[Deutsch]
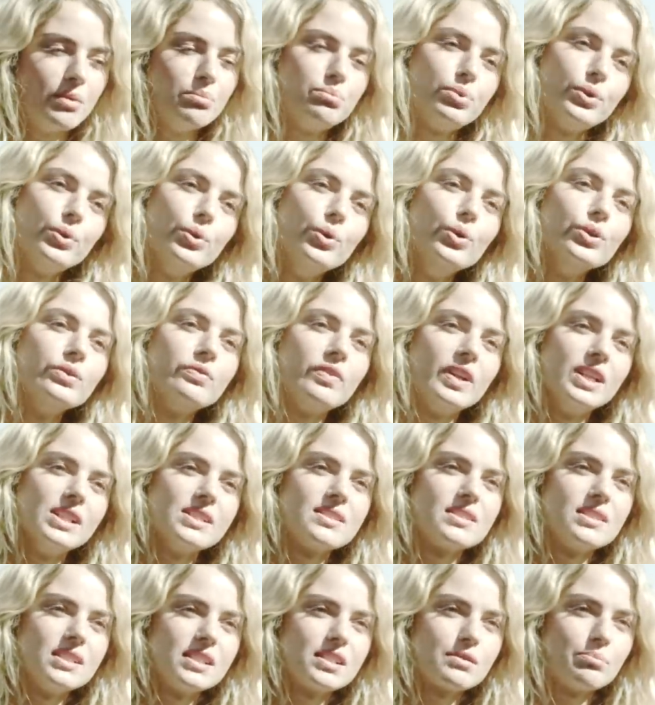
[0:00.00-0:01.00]
ja blöd, wenn
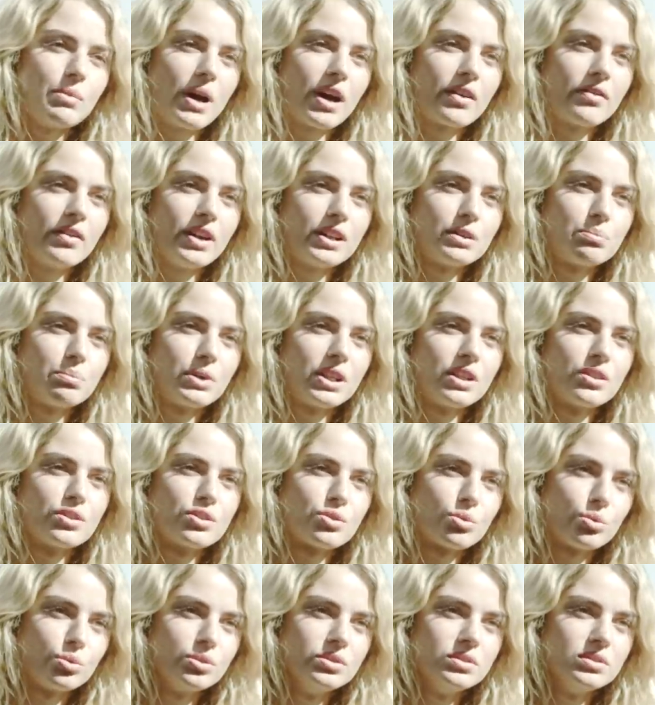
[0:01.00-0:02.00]
ich es nicht mache, weil ich bin
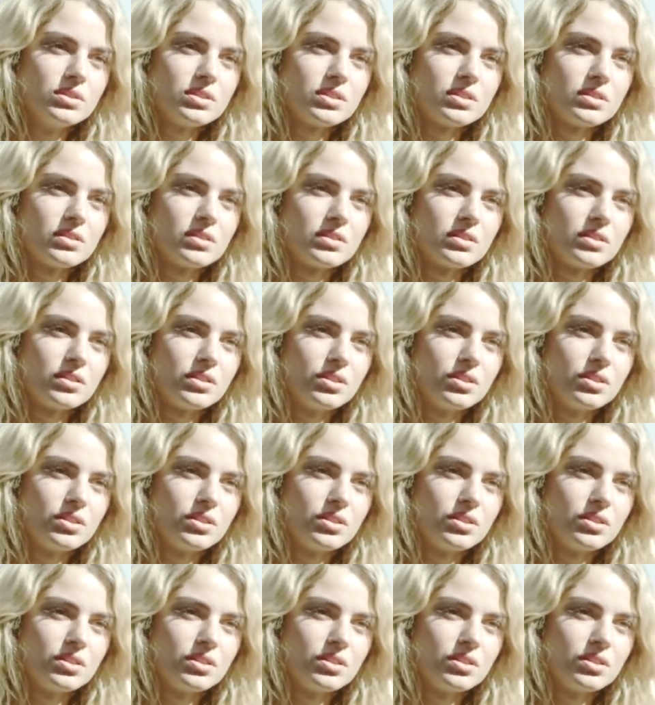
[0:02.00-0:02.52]
gesund